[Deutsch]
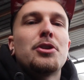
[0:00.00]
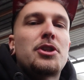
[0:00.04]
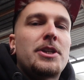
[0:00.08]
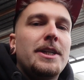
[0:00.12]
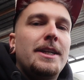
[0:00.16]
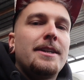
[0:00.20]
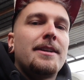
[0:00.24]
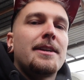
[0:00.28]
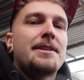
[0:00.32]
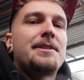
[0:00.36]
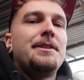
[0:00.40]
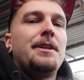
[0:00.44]

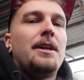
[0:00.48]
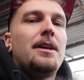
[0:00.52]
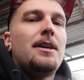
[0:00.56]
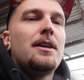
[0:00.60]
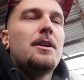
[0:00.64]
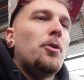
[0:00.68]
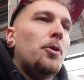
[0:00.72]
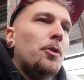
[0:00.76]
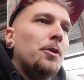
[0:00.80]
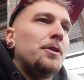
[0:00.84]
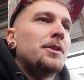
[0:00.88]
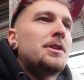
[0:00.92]
bestellen das
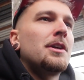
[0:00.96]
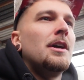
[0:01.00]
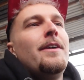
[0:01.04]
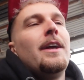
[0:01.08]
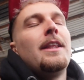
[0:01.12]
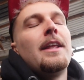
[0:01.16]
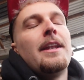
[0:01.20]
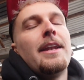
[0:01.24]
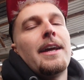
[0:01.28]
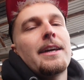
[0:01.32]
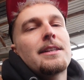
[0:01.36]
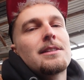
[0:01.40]
nach und
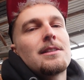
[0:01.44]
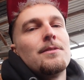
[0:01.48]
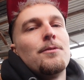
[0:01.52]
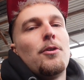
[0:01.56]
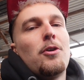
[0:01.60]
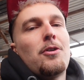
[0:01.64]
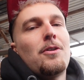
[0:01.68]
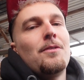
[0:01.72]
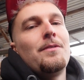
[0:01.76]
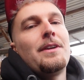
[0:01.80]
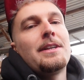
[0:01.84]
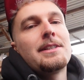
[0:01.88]
werden die nächsten
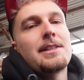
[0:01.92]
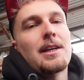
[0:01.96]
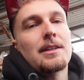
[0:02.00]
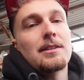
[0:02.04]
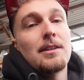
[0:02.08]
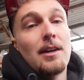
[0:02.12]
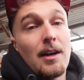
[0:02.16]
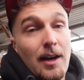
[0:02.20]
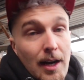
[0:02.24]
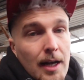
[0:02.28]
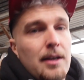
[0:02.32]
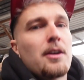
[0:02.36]
Wochen, wie
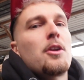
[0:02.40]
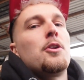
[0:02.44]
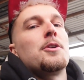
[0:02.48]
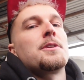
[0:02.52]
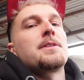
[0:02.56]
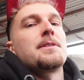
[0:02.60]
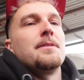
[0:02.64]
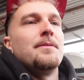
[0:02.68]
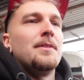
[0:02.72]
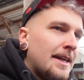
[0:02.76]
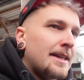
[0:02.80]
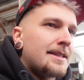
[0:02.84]
gesagt,
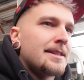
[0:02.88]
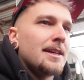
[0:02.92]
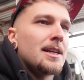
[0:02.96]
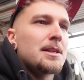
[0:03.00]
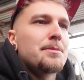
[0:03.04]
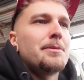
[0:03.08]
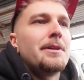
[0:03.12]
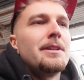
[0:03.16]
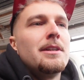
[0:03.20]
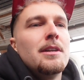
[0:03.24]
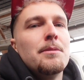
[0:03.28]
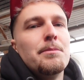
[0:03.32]
ranklotzen. Jetzt
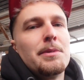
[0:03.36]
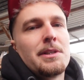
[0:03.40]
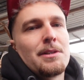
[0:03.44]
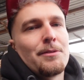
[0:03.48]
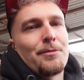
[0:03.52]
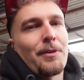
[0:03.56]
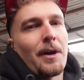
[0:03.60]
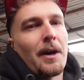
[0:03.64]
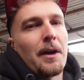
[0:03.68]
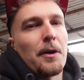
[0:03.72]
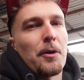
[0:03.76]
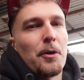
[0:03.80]
erstmal hier ein
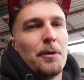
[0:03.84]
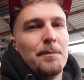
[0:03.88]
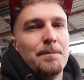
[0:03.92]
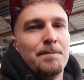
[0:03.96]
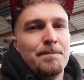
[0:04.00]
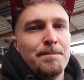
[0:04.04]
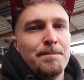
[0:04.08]
bisschen freiräumen.